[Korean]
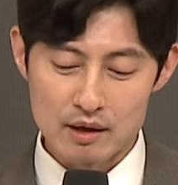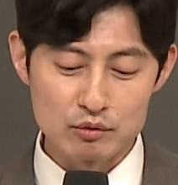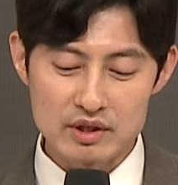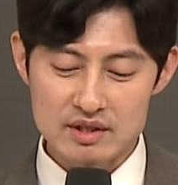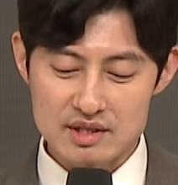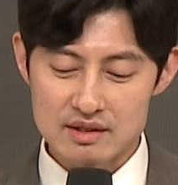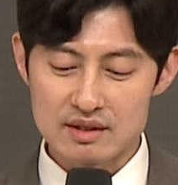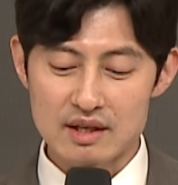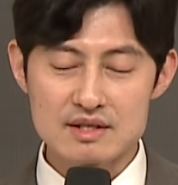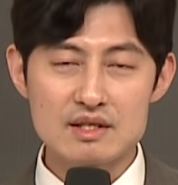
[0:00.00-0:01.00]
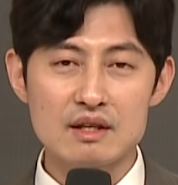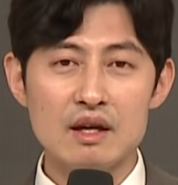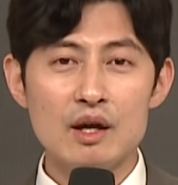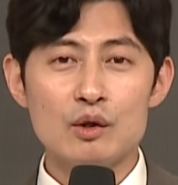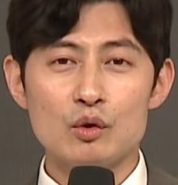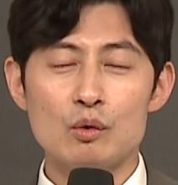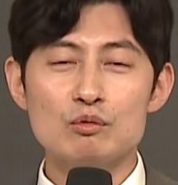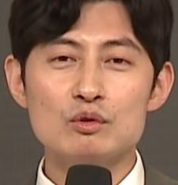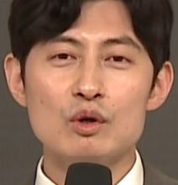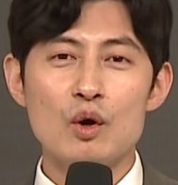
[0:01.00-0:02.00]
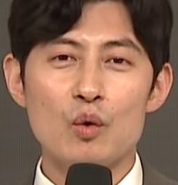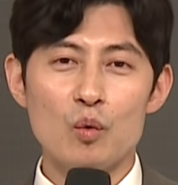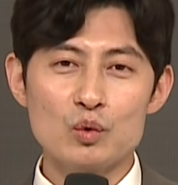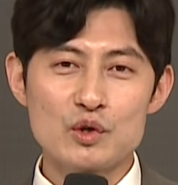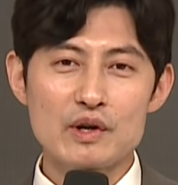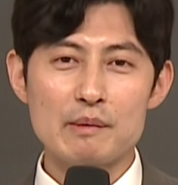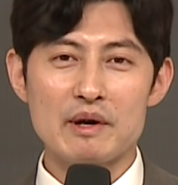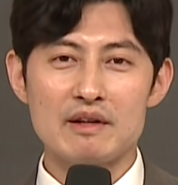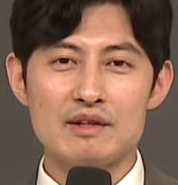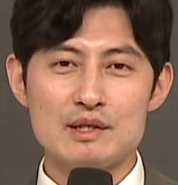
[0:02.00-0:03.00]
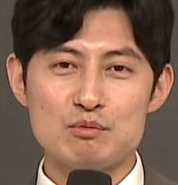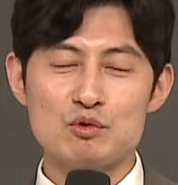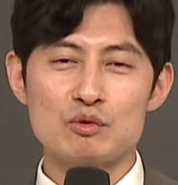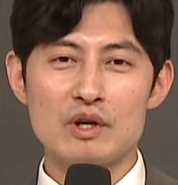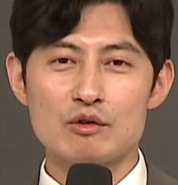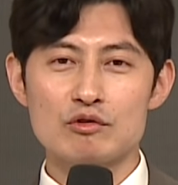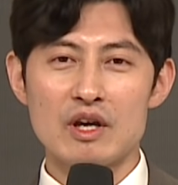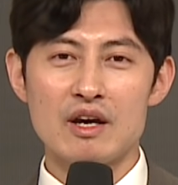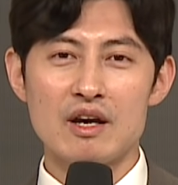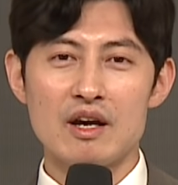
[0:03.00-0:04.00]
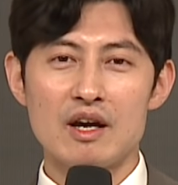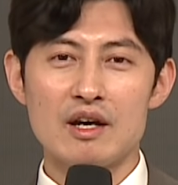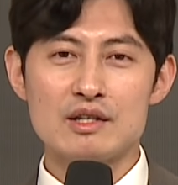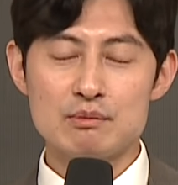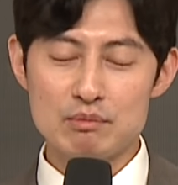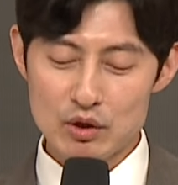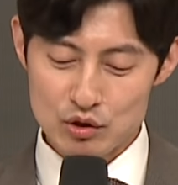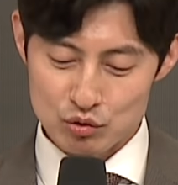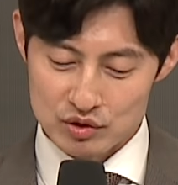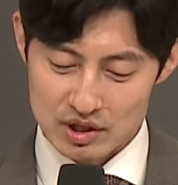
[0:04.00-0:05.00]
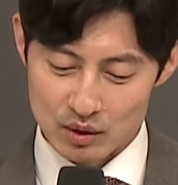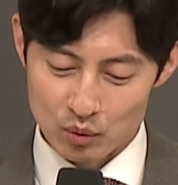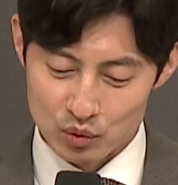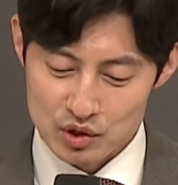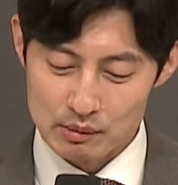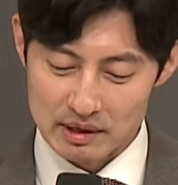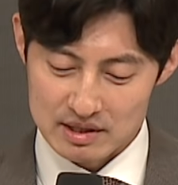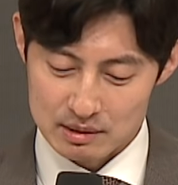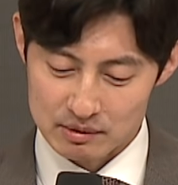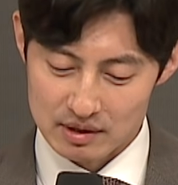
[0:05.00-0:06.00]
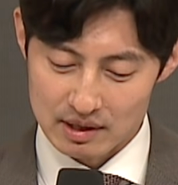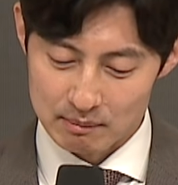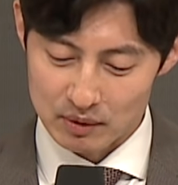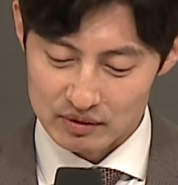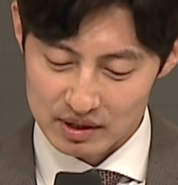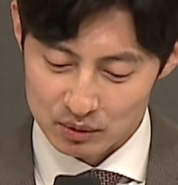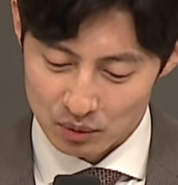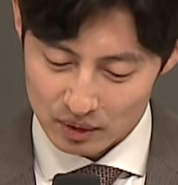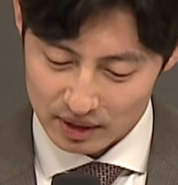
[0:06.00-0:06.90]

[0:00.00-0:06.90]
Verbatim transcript: 우리는 지금까지 너무 5절에만 집중을 했구나. 신명기 6장 5절 말씀을 한번 읽도록